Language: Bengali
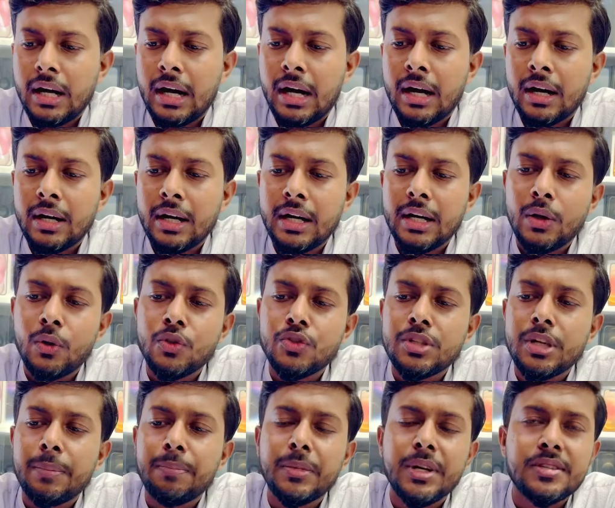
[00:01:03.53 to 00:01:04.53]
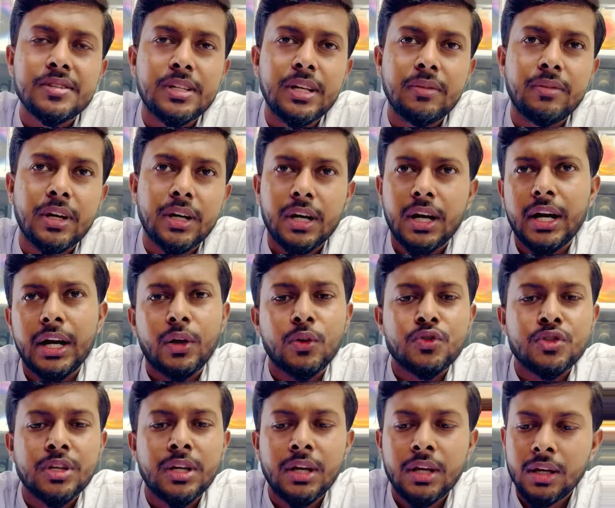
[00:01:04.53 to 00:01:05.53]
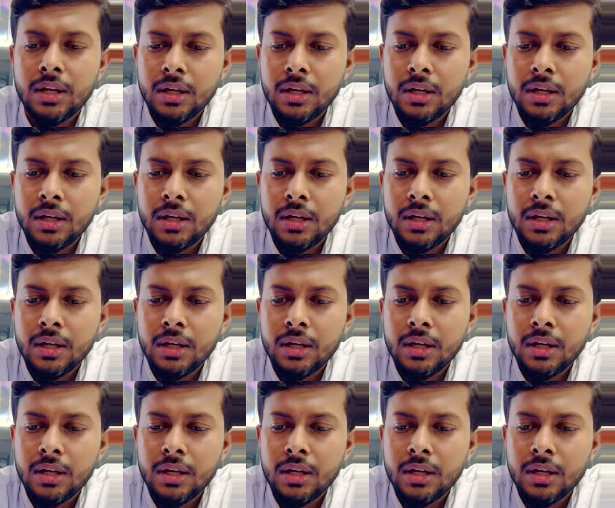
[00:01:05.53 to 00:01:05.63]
আর এটা হচ্ছে আপনার সিলভার কালার এটা হচ্ছে